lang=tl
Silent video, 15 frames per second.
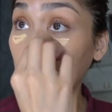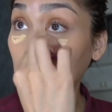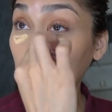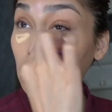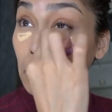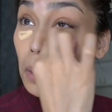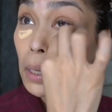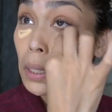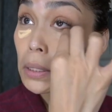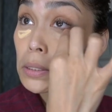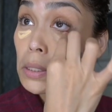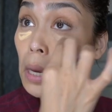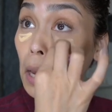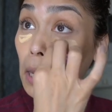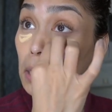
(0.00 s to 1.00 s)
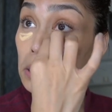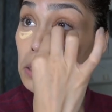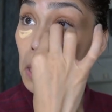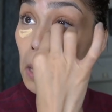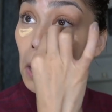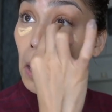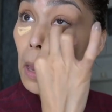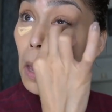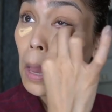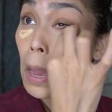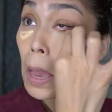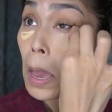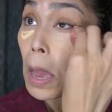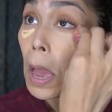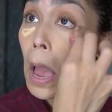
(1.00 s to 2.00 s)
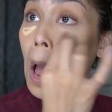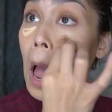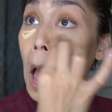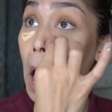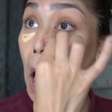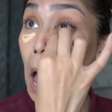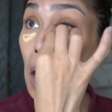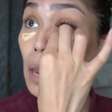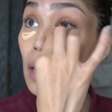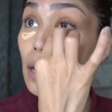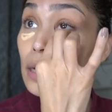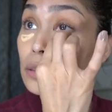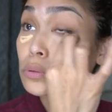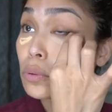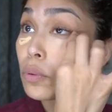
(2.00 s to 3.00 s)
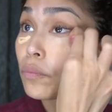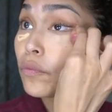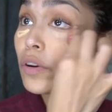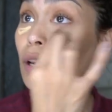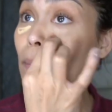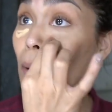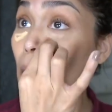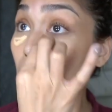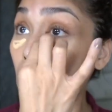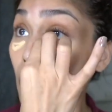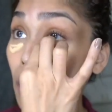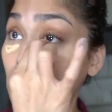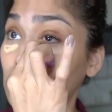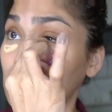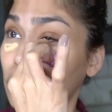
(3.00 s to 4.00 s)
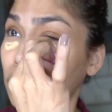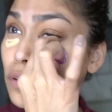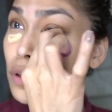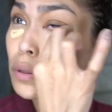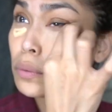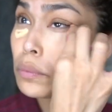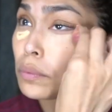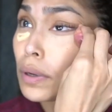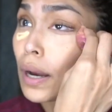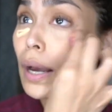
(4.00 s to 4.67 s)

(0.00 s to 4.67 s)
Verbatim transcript: 3 minutes, guys. Ayan. Hopefully, magawa ko siya for you